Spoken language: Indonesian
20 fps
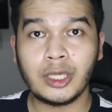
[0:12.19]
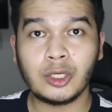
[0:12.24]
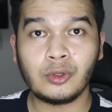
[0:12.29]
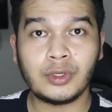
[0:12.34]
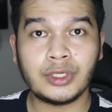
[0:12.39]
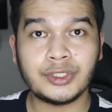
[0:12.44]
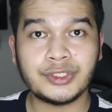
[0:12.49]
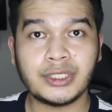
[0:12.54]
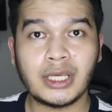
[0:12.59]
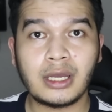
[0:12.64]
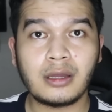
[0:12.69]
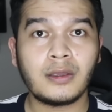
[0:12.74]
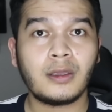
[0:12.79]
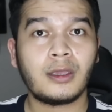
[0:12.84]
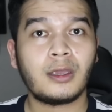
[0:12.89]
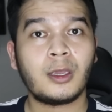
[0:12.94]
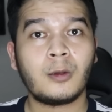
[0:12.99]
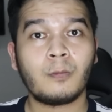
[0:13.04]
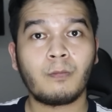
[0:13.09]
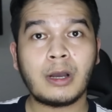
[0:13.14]
Indonesia
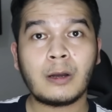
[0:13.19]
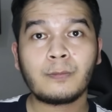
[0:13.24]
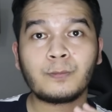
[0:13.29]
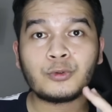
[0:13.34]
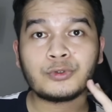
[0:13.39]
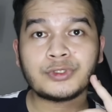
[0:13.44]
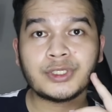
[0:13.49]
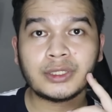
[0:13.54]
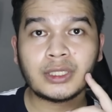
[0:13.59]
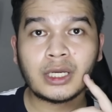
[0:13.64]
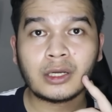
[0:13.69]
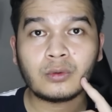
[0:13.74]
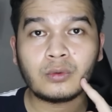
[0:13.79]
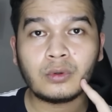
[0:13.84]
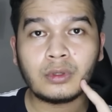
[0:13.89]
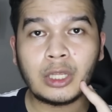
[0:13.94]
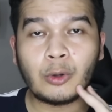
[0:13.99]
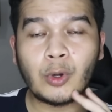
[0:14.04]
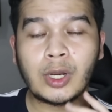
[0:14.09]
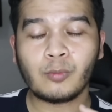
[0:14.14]
mampu cetak
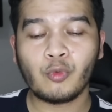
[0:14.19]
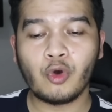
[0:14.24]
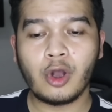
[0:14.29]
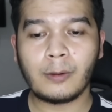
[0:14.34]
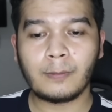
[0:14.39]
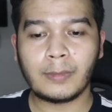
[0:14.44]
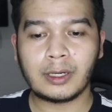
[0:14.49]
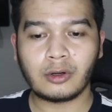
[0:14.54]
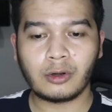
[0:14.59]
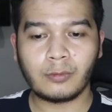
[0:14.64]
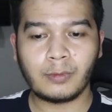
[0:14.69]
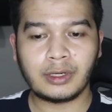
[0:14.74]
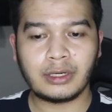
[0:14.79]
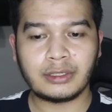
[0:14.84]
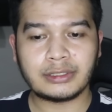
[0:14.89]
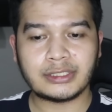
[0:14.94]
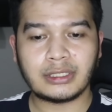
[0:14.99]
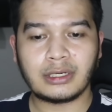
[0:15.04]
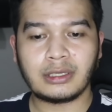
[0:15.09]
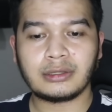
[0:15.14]
gol lewat Muhammad
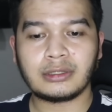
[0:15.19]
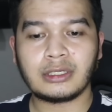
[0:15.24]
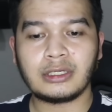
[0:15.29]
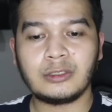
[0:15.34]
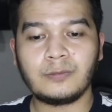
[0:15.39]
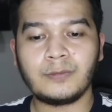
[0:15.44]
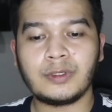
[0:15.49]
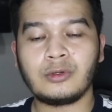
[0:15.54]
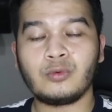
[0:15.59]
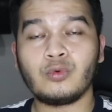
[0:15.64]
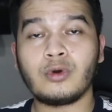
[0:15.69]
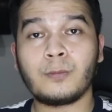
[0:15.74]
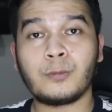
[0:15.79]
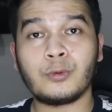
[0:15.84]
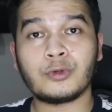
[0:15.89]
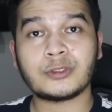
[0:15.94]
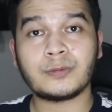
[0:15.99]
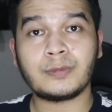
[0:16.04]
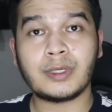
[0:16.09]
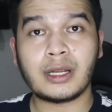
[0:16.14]
Ramadan Sananta di menit
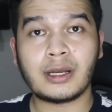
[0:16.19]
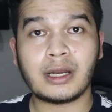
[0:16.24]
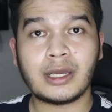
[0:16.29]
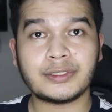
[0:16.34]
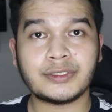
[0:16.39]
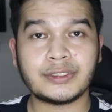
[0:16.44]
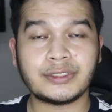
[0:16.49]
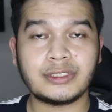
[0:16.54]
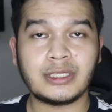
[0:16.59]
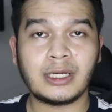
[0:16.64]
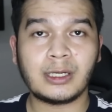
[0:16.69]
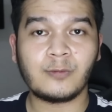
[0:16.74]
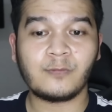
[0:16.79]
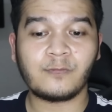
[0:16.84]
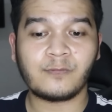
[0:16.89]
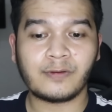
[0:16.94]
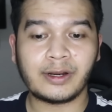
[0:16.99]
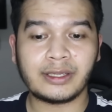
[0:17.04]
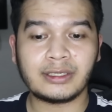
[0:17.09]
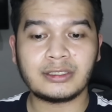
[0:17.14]
29 asis dari
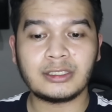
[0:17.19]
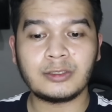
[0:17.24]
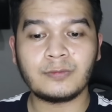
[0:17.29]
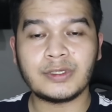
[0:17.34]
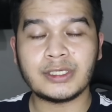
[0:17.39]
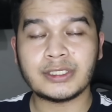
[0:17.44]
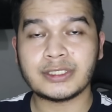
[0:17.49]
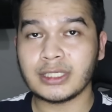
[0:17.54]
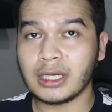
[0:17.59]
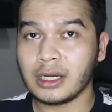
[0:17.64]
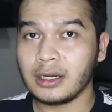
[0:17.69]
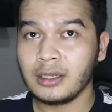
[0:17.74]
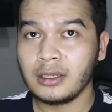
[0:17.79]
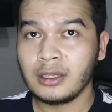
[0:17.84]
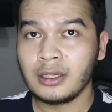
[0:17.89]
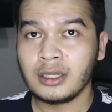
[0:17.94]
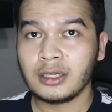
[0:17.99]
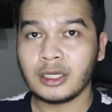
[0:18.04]
Frankie Misa.